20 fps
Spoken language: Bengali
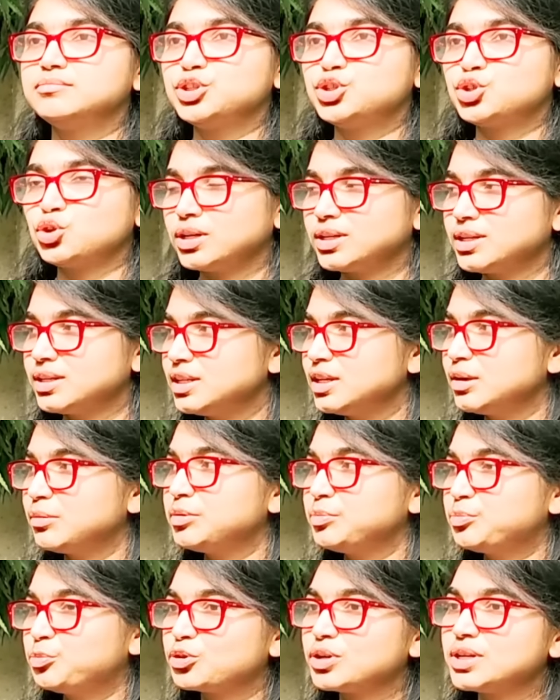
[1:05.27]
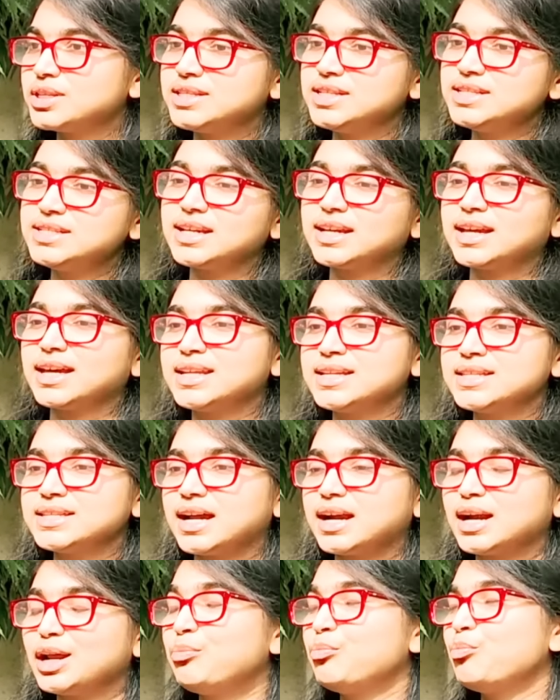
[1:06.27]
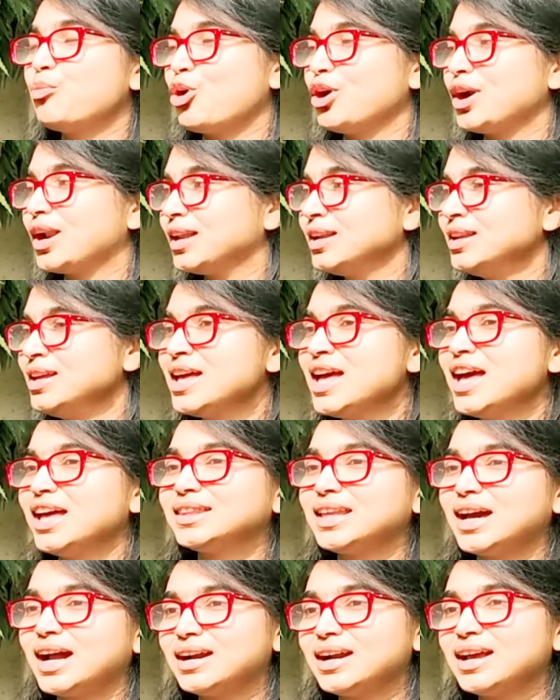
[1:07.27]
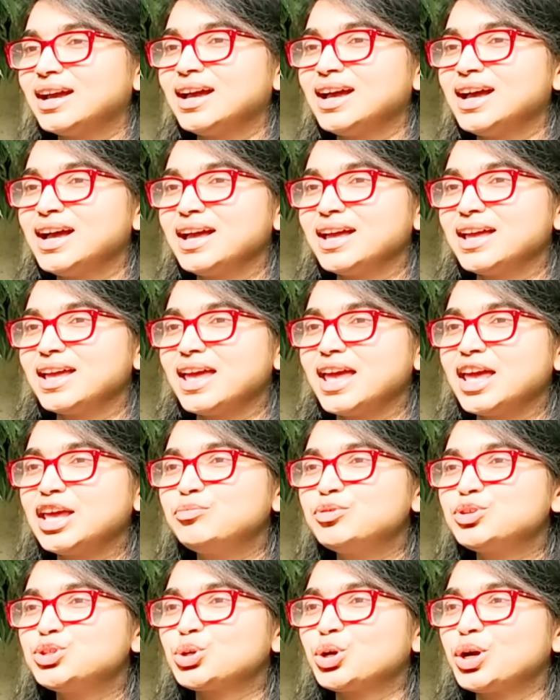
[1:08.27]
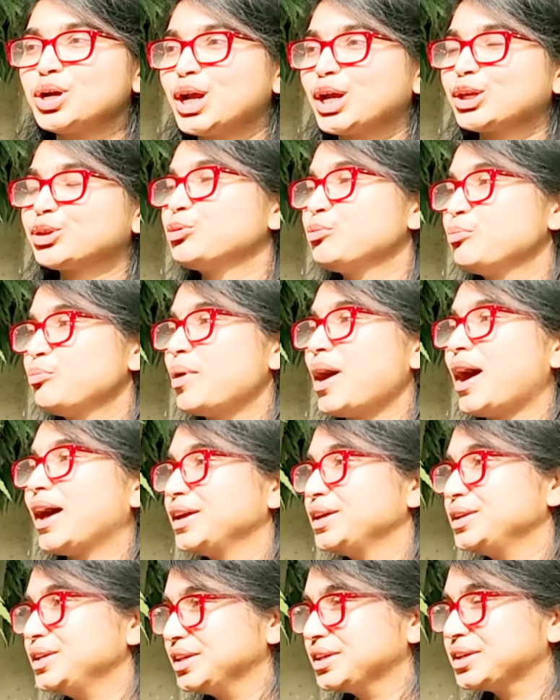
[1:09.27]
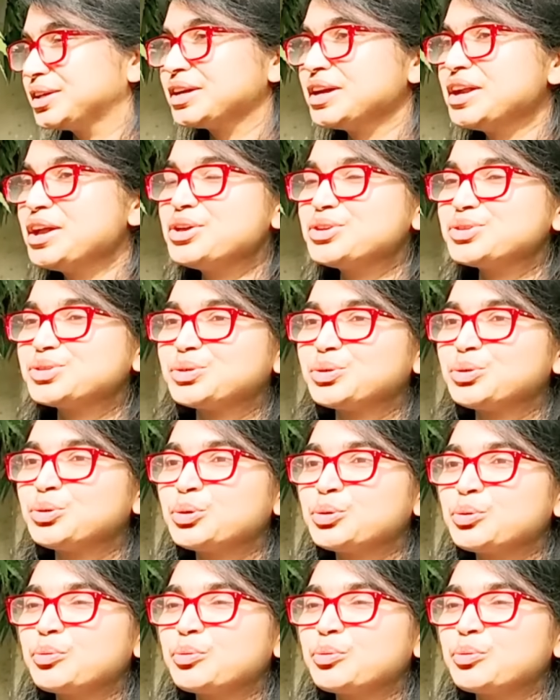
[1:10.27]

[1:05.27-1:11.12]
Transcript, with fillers: বিষয়টা নিয়ে আমি পড়েছি সেখানে যারা পড়ান তারা এই বিষয়ের একদম পায়োনিয়ার সো